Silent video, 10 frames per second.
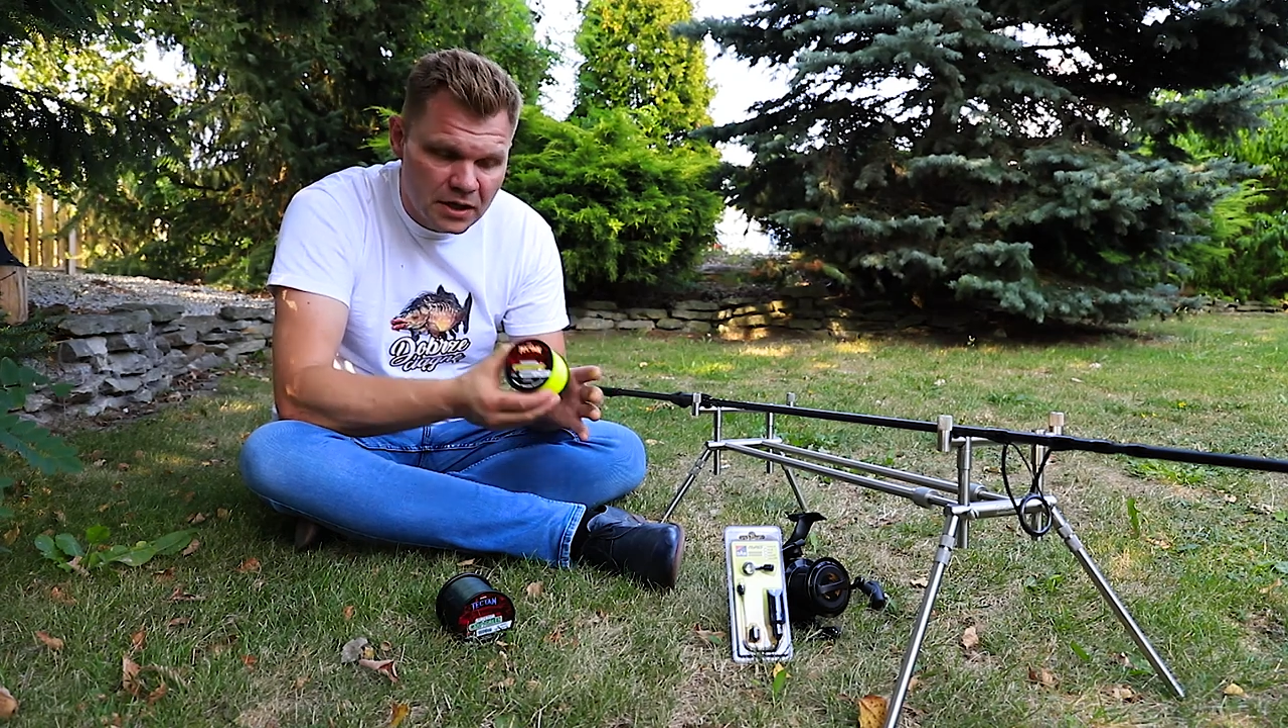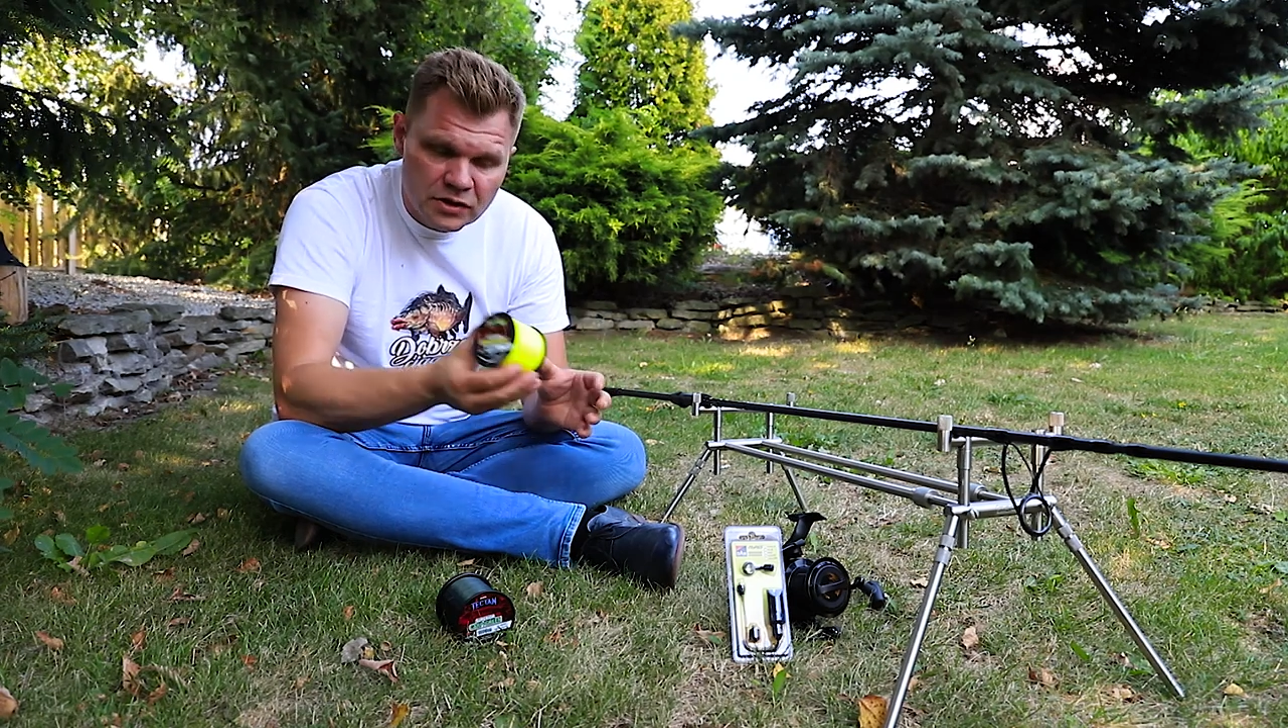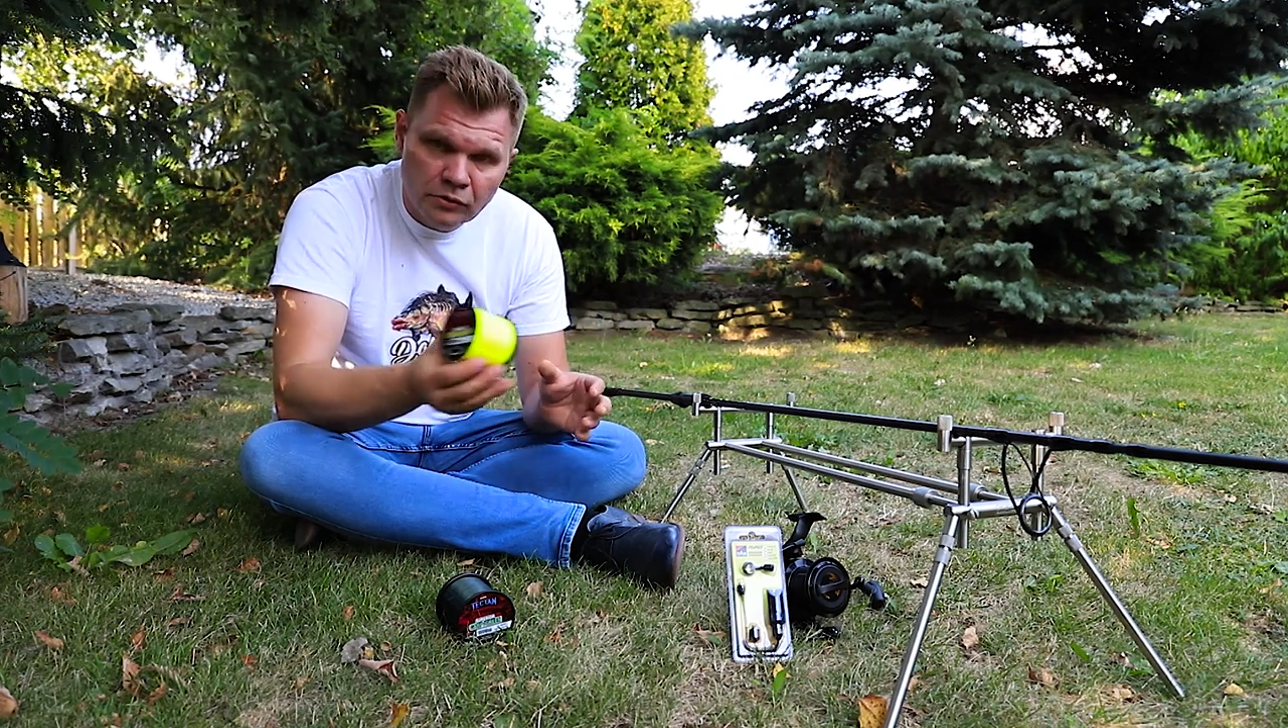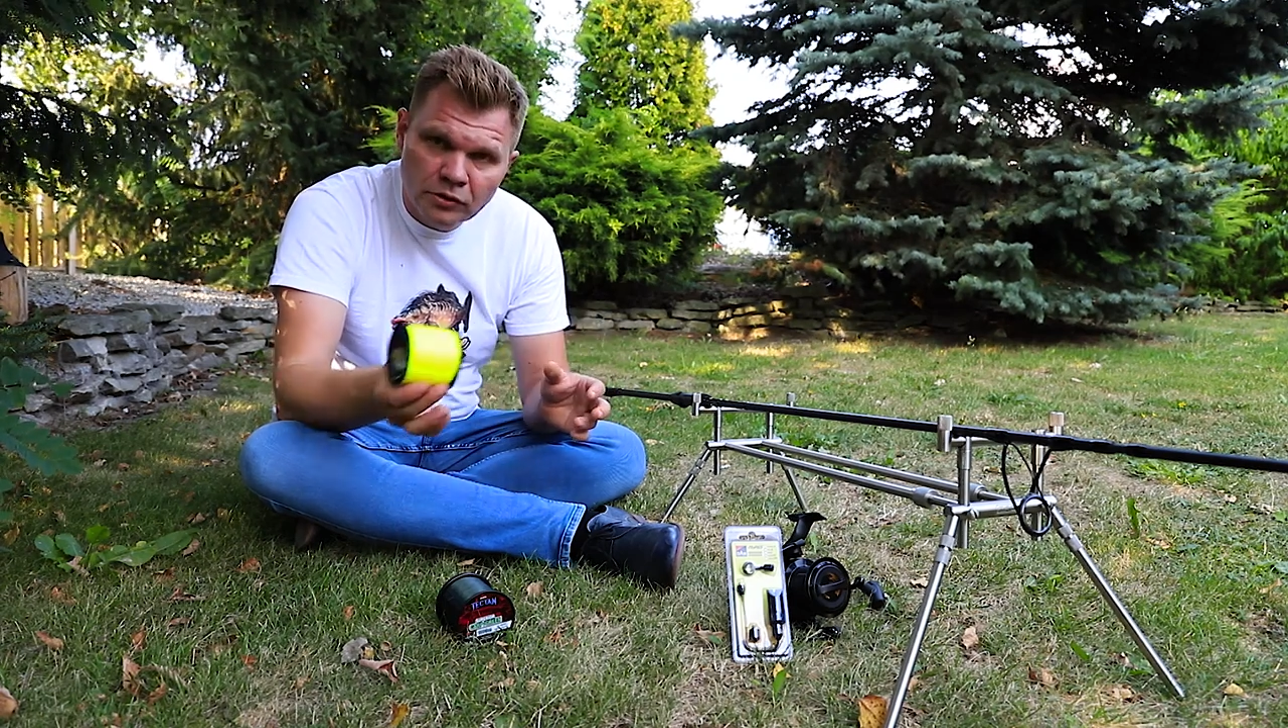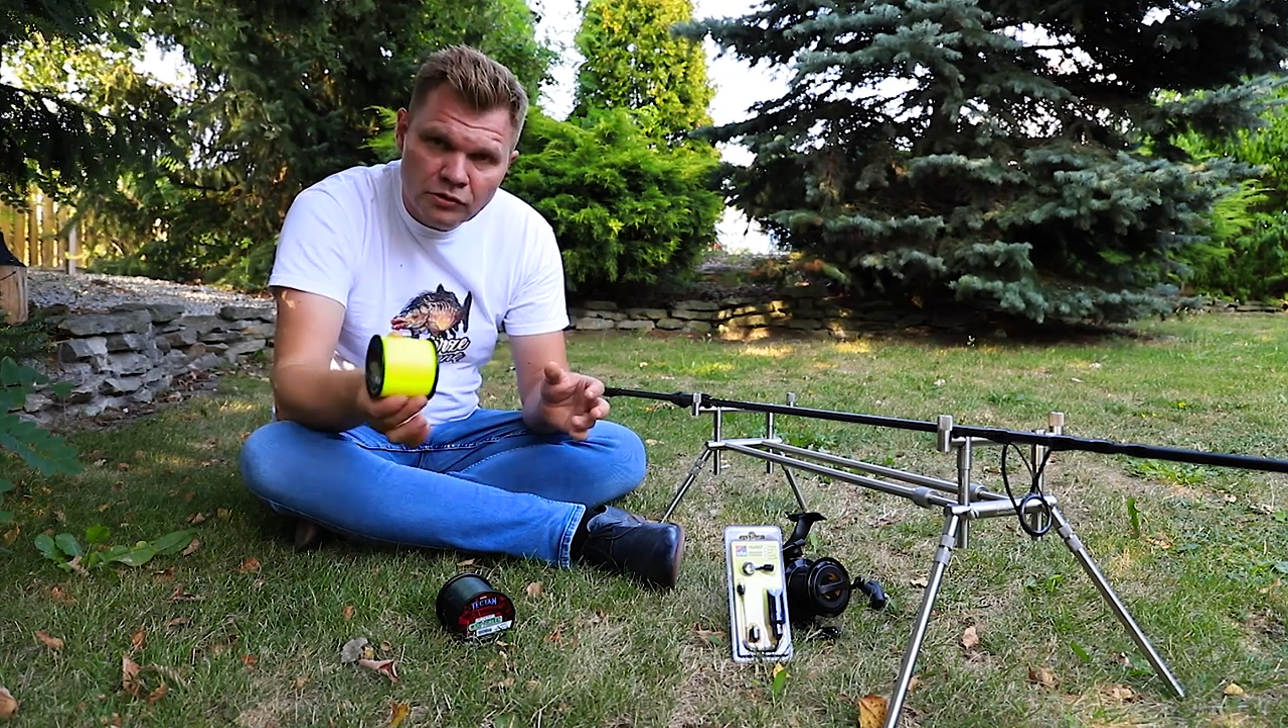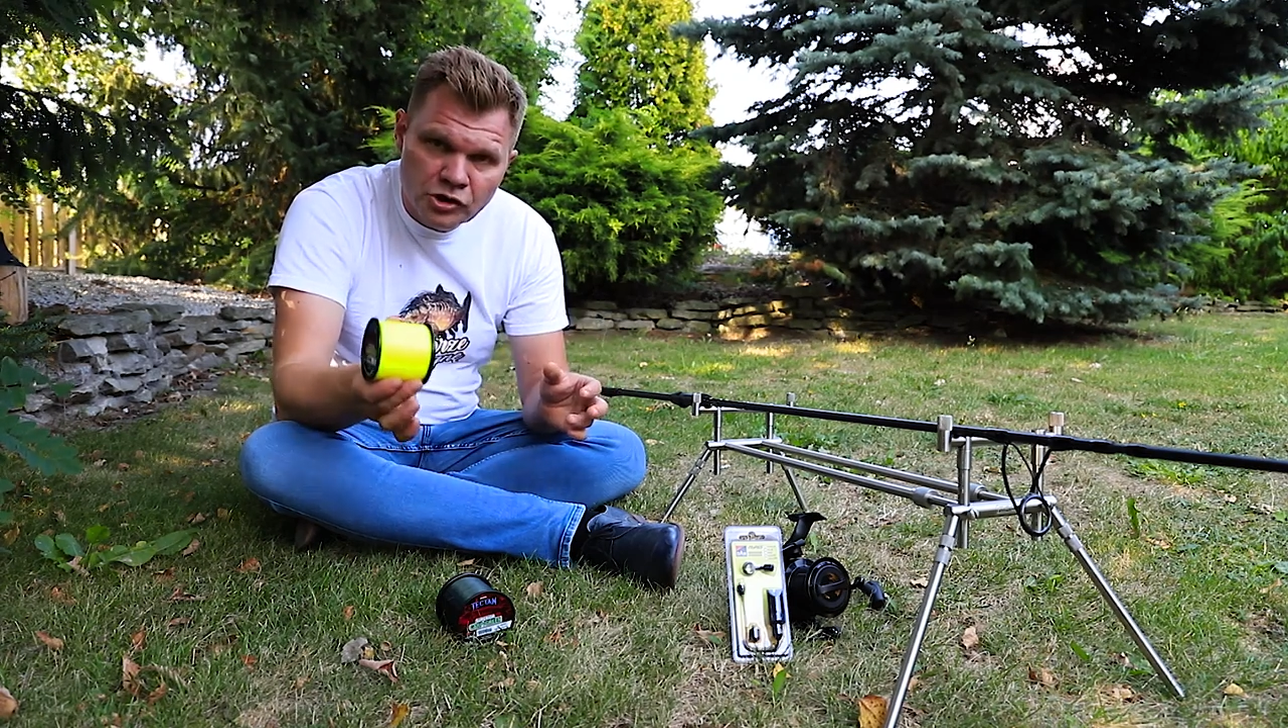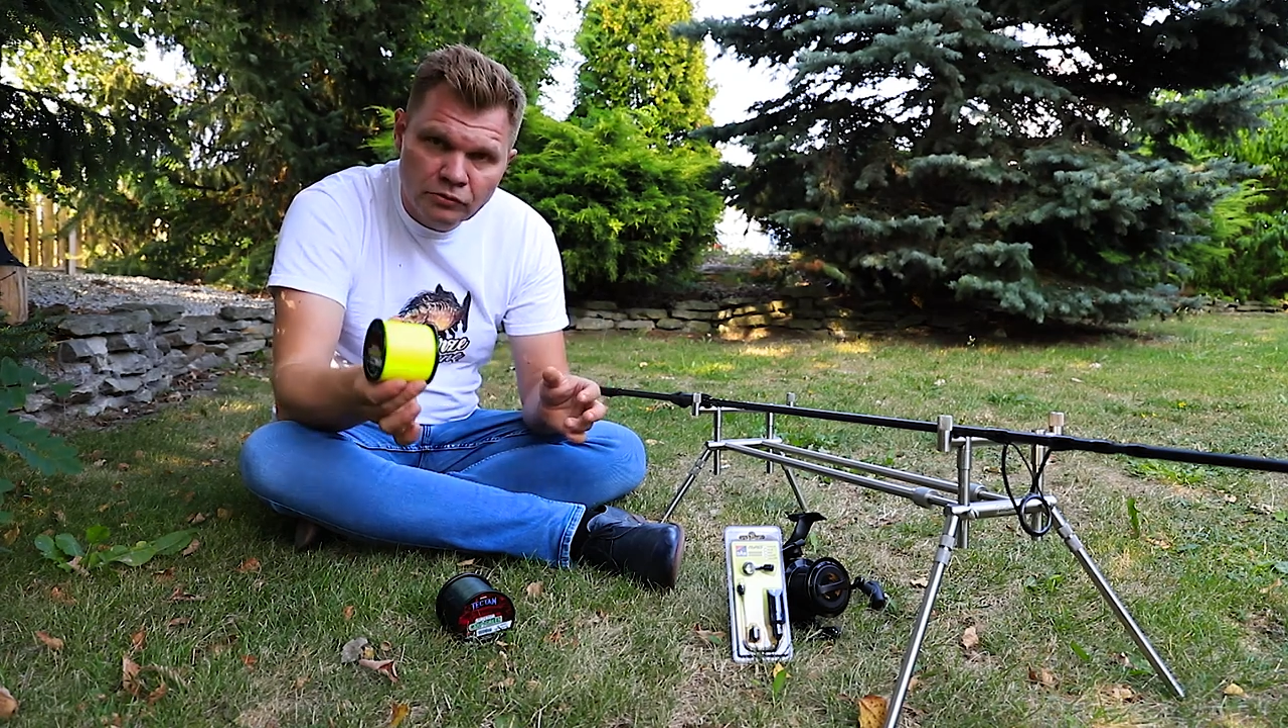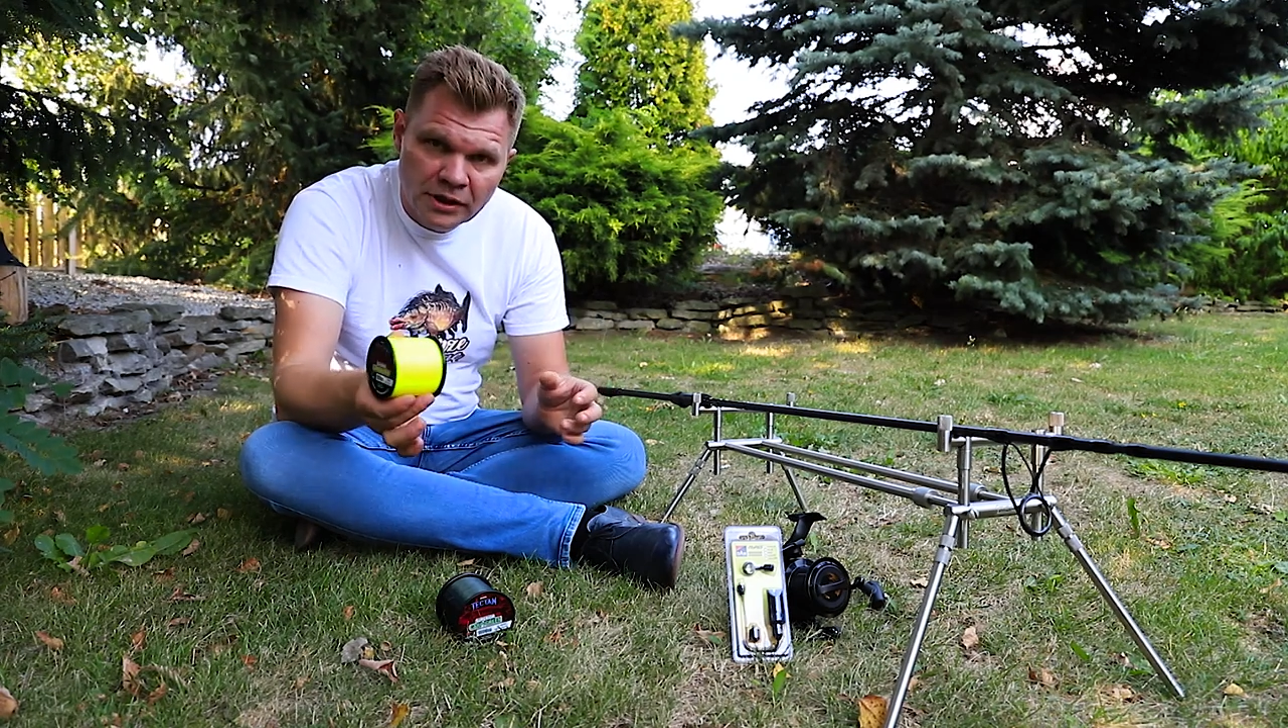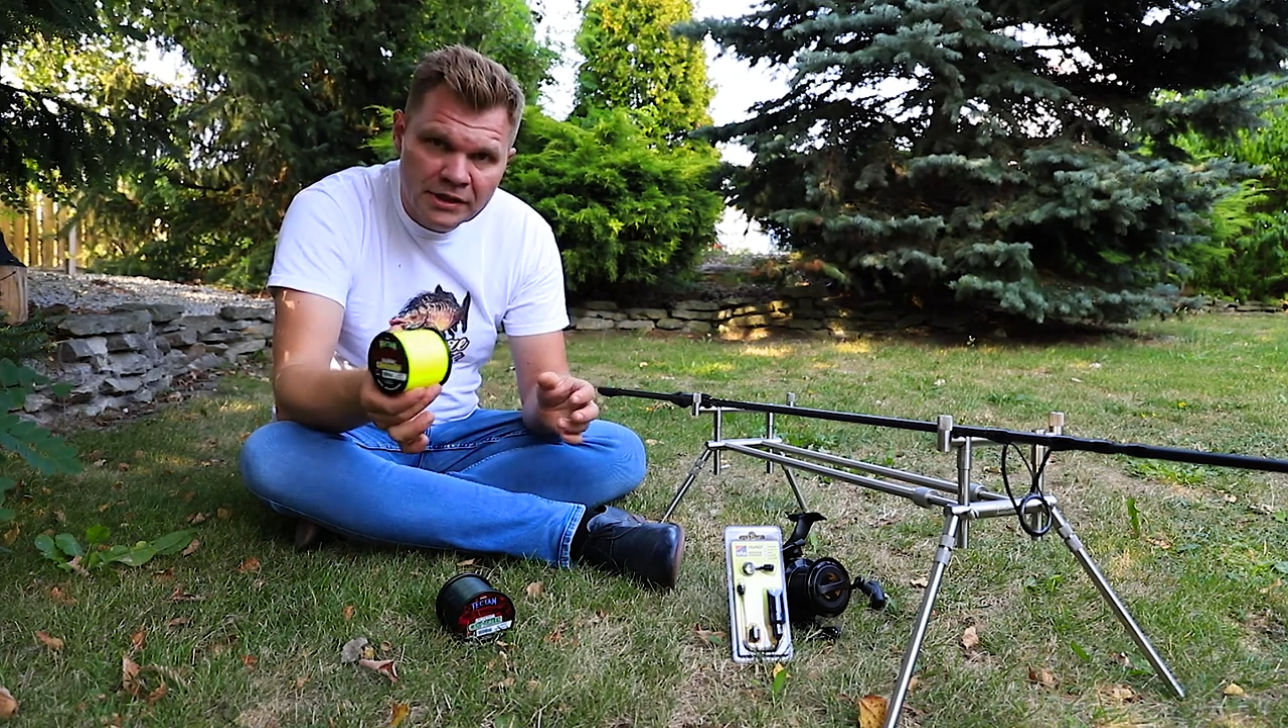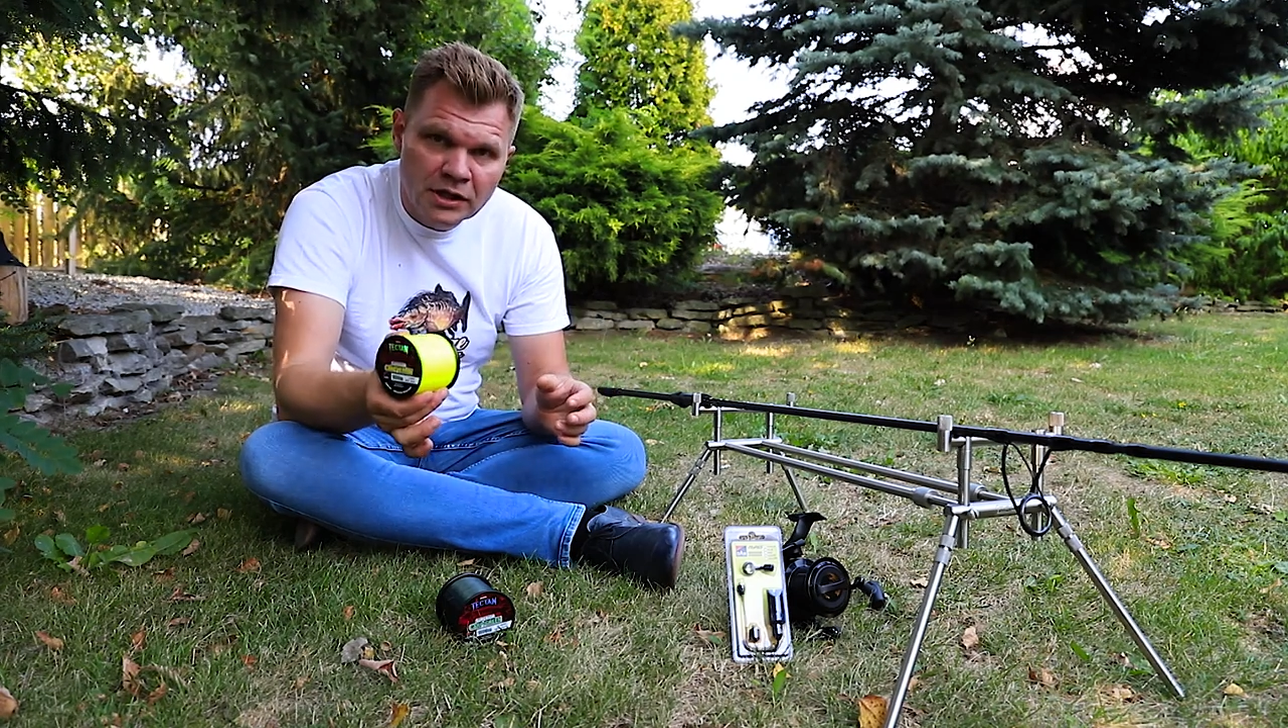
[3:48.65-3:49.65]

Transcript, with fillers: są to żyłki